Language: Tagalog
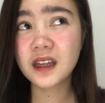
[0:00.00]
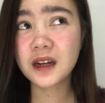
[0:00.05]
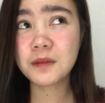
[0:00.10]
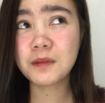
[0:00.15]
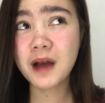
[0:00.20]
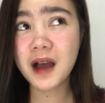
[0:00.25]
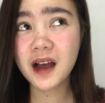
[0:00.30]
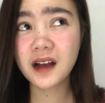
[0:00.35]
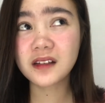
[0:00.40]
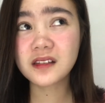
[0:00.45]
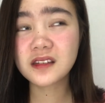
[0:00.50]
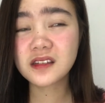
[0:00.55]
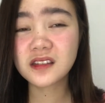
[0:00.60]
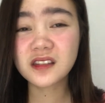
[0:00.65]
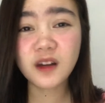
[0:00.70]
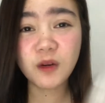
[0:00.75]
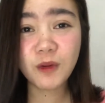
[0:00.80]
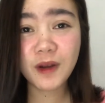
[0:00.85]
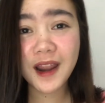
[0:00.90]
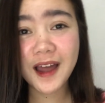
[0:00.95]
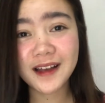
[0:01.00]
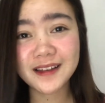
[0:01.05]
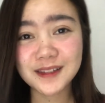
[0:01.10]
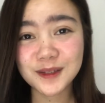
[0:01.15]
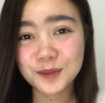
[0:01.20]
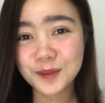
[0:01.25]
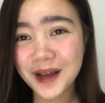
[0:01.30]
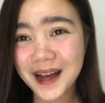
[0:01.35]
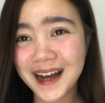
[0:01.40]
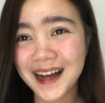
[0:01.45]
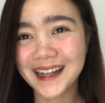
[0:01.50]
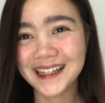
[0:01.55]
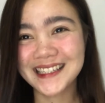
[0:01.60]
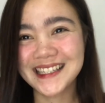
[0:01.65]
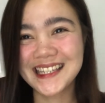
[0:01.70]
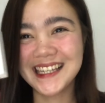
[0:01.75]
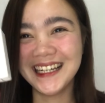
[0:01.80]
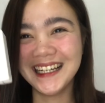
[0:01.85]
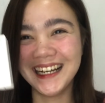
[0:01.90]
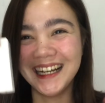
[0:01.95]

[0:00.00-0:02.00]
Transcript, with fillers: 3 box na wala sa box.